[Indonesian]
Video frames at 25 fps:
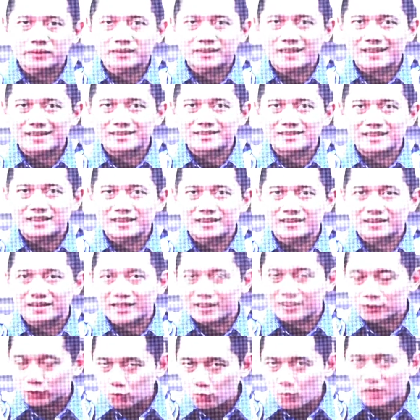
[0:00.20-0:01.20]
Menteri
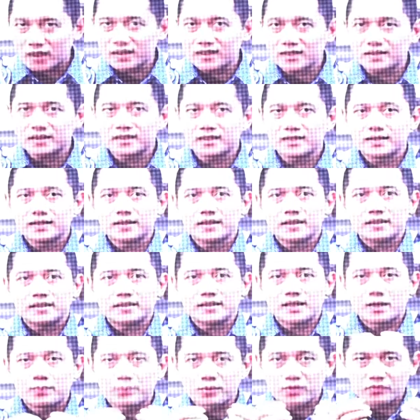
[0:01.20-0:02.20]
ATR BPN
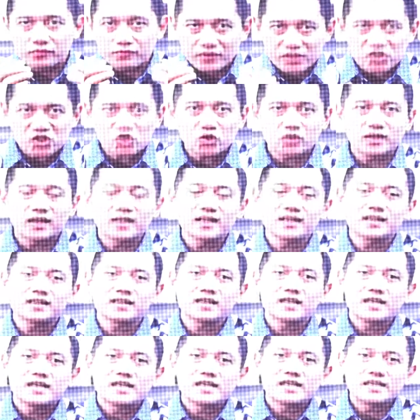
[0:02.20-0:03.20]
Agus Harimurti
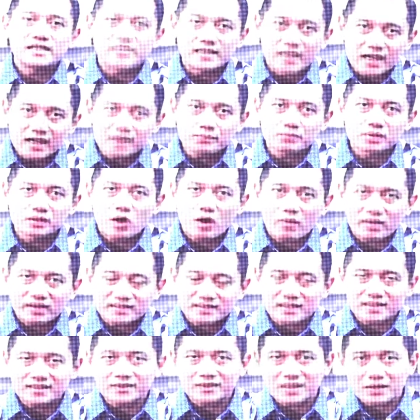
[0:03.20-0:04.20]
Yudhoyono memberikan
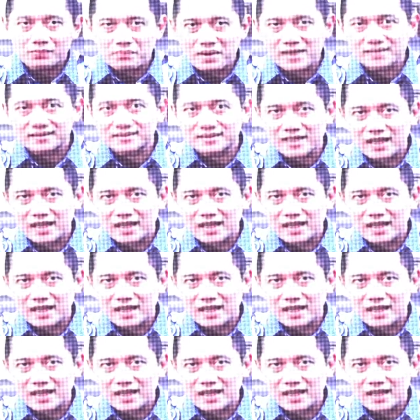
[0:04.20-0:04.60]
sambutan dalam gelaran